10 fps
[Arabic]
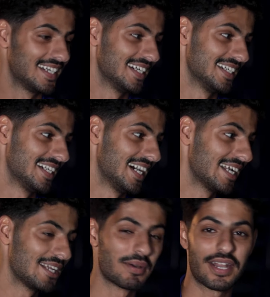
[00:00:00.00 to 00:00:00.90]
آه، أهل
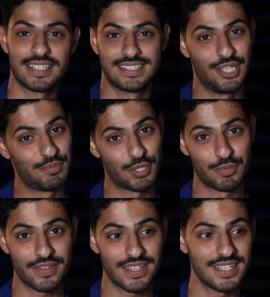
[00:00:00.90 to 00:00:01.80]
الإمارات
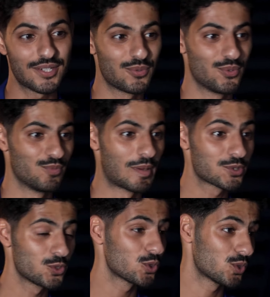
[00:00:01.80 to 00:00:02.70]
نحبكم كثير
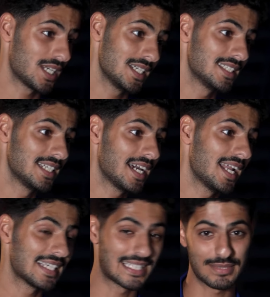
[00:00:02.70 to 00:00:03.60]
ومبسوط وسعيد إني
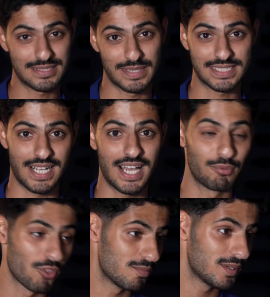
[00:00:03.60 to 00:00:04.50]
على عتبة مسرح
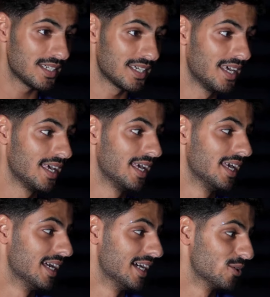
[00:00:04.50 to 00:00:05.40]
أبو ظبي
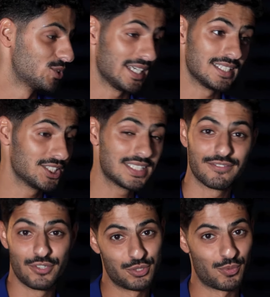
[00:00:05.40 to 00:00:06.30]
سعيد جدا
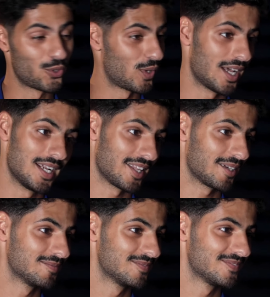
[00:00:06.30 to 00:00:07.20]
في الجمهور والله العظيم